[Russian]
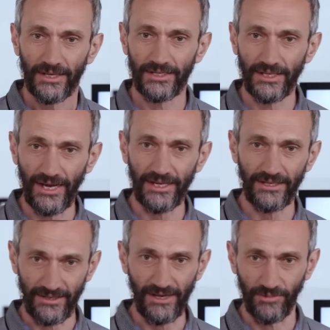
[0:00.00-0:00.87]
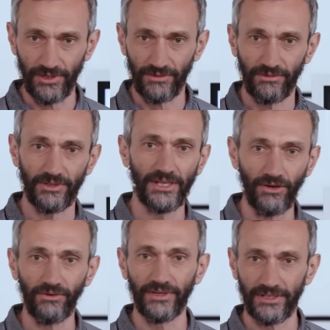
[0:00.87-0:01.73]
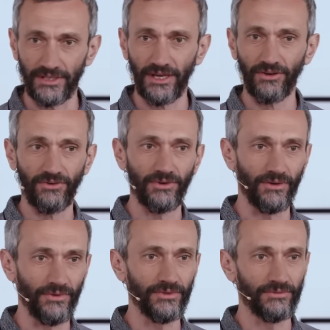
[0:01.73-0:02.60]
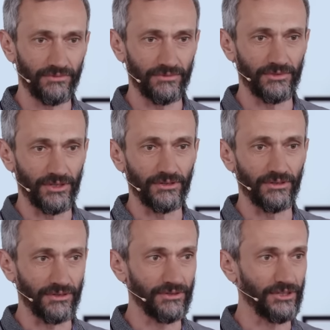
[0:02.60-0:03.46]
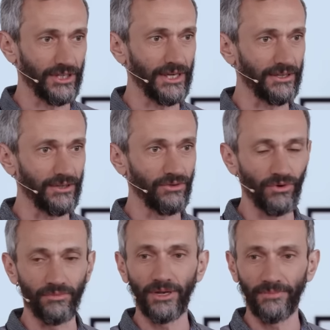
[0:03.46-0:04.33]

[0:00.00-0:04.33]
знает, с кем он здоровается за руку, кого он значит, считает другом или